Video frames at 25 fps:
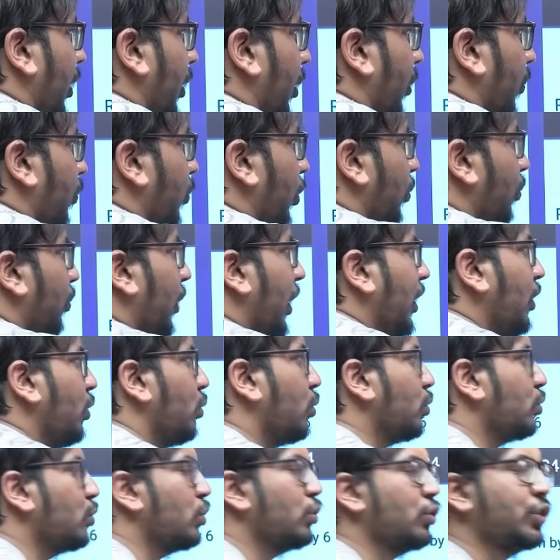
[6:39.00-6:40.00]
मुंबई
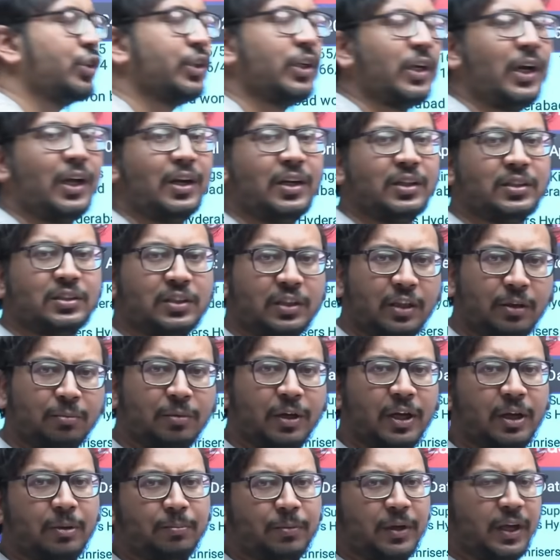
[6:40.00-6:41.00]
246 ही
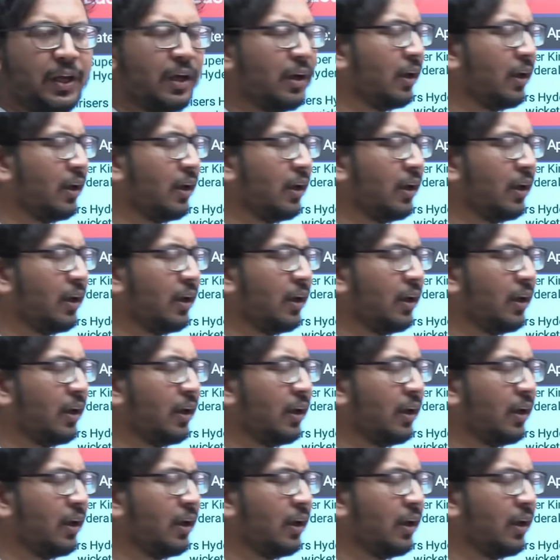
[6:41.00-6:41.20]
बना पाया